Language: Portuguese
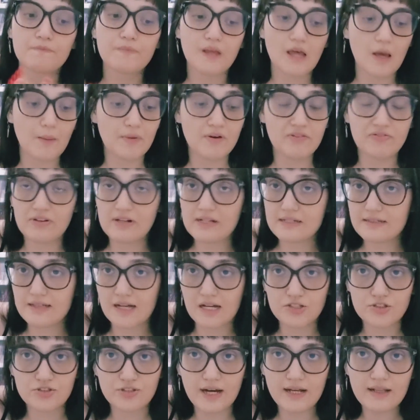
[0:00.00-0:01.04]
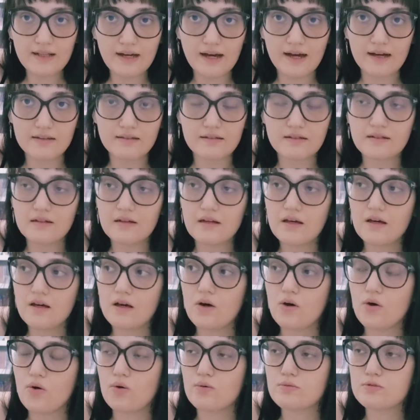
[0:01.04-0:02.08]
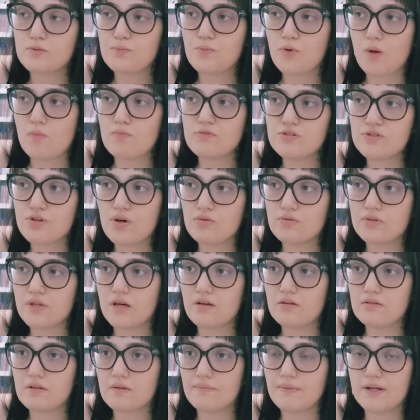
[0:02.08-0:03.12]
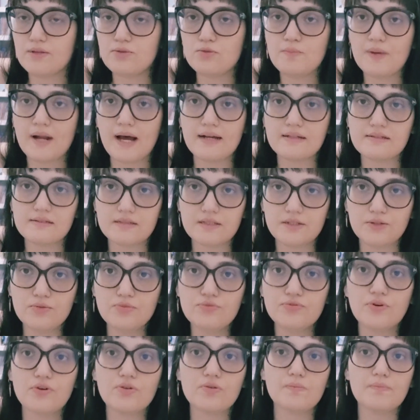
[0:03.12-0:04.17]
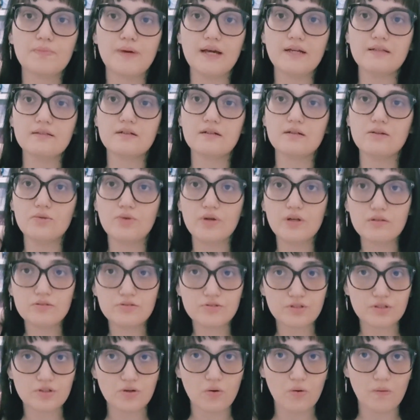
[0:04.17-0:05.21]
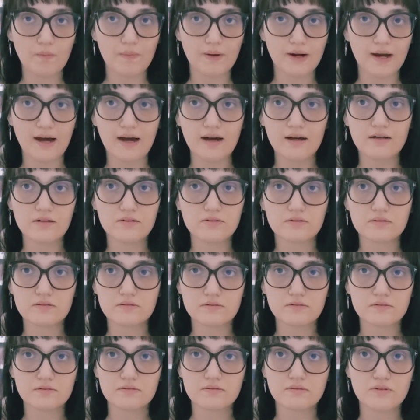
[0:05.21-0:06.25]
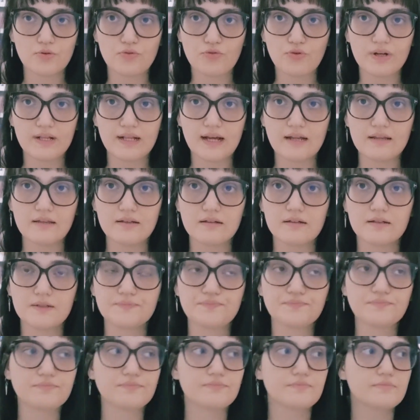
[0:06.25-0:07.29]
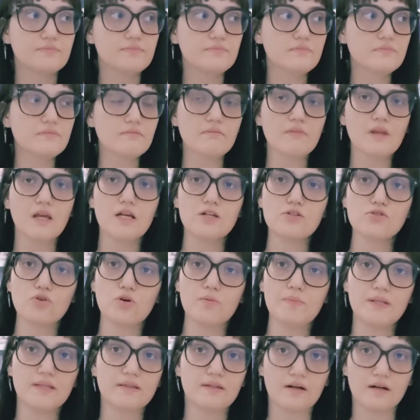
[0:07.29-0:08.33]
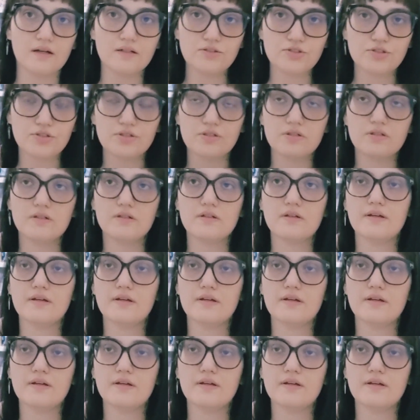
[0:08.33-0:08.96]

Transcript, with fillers: É uma felicidade danada. Os promos que eu tenho também do Brasil foram bem tranquilos de comprar, eu não, não foi nada exorbitante.